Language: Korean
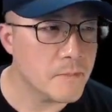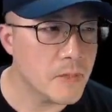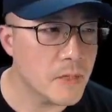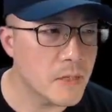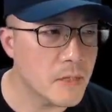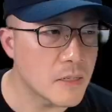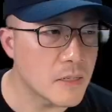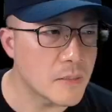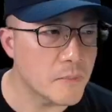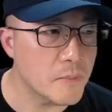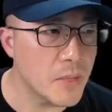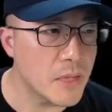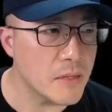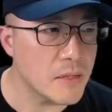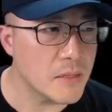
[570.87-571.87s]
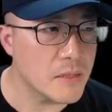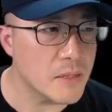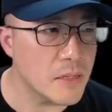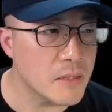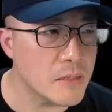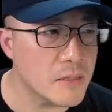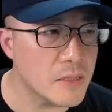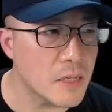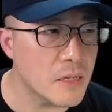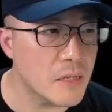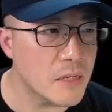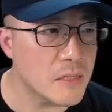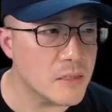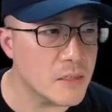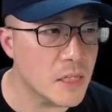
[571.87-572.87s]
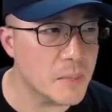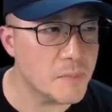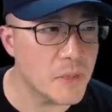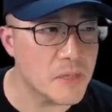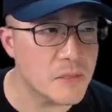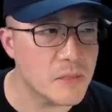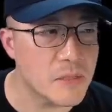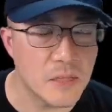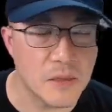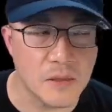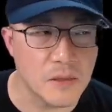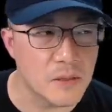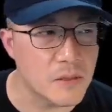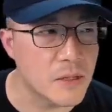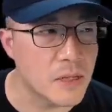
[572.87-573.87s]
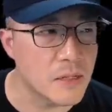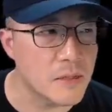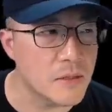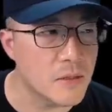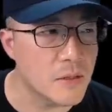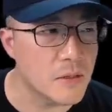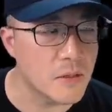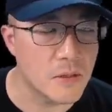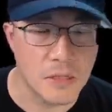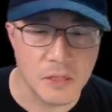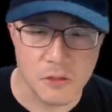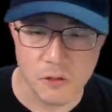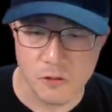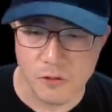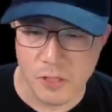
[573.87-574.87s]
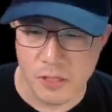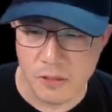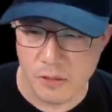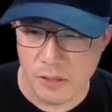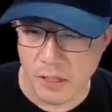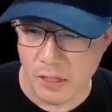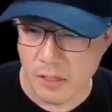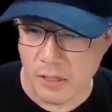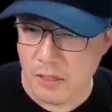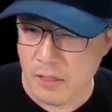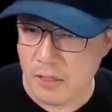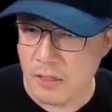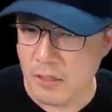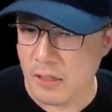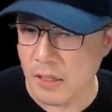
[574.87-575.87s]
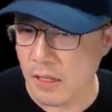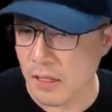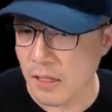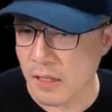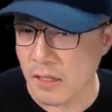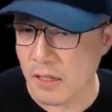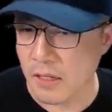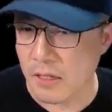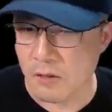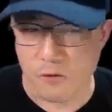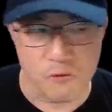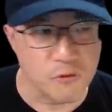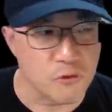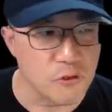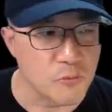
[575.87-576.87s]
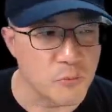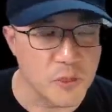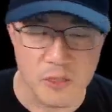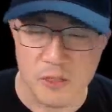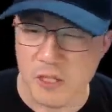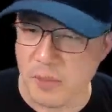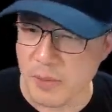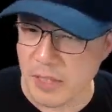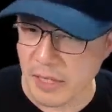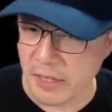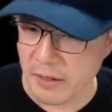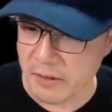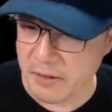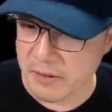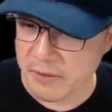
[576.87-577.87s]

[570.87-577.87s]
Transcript: 8K 어, 스타일라이즈 스카이박스 렌, 렌더 인클로드 있는데 에, 구름은 그림이에요.